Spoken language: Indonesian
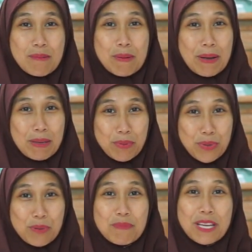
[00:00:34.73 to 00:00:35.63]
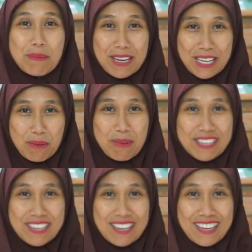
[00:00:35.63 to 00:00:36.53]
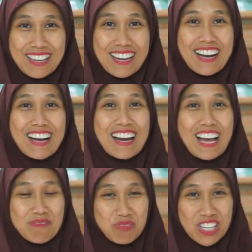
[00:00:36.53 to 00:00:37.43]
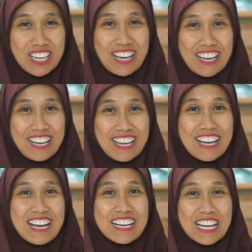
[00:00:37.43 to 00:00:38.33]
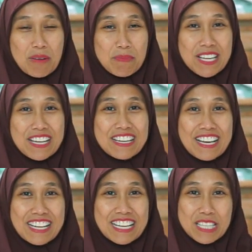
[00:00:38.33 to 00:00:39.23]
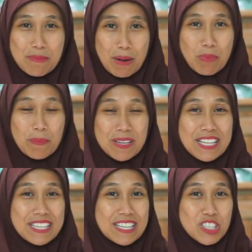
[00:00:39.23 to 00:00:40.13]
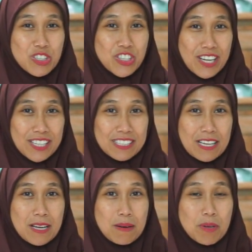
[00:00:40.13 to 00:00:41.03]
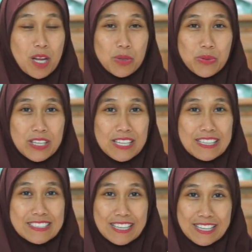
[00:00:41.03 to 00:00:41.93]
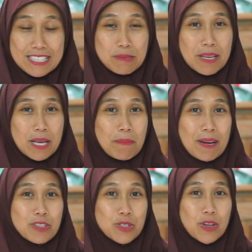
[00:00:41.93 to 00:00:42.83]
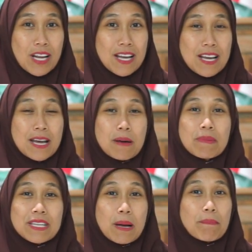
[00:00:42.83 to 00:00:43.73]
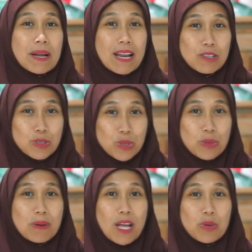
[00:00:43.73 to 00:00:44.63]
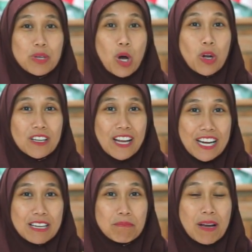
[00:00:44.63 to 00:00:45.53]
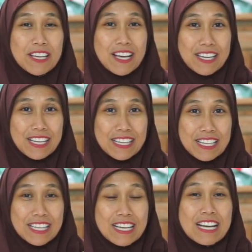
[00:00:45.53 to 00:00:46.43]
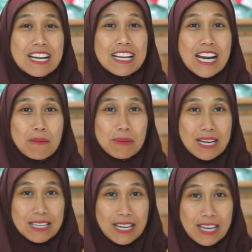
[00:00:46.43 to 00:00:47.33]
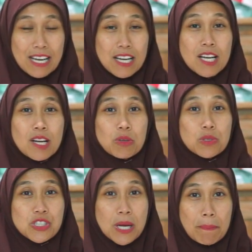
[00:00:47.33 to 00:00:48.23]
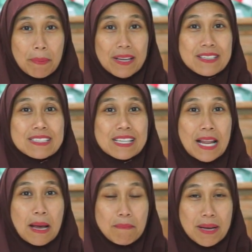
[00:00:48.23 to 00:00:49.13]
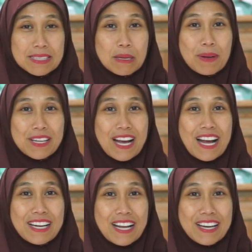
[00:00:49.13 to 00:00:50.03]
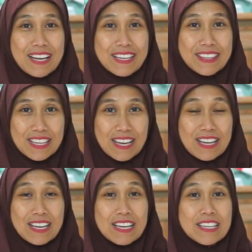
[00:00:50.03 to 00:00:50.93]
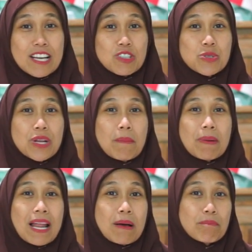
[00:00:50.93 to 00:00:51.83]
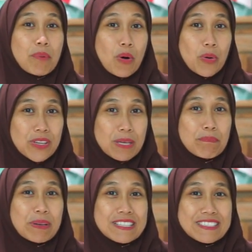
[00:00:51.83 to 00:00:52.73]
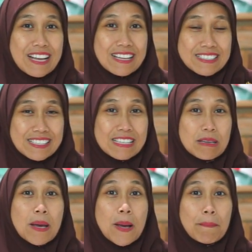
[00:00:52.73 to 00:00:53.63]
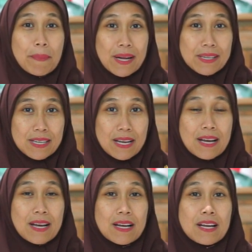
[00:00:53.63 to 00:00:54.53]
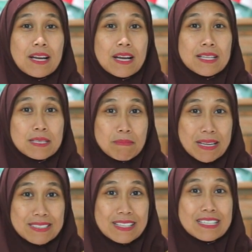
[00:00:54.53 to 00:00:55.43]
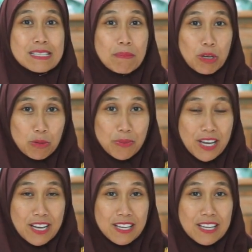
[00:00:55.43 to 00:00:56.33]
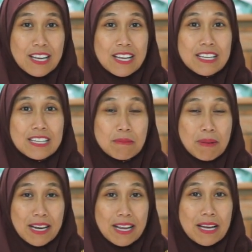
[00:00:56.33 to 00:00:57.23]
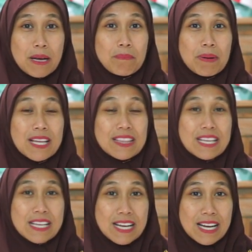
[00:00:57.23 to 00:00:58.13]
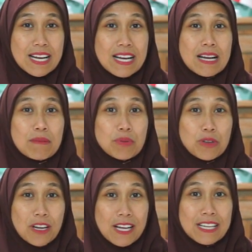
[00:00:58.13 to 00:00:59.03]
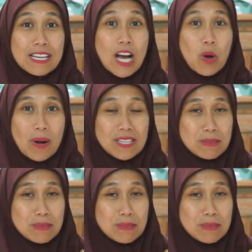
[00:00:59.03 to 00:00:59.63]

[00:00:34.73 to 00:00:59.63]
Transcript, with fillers: Bapak Ibu, bagaimana kabarnya? Alhamdulillah kami dari SMA Muhammadiyah 3 Yogyakarta melalui saya sebagai kepala sekolah menyapa langsung melalui online pagi hari ini dalam rangka ucapan selamat kepada anak-anak kita yang sudah melampaui prestasi pada semester sebelumnya di mana pada tiga bulan awal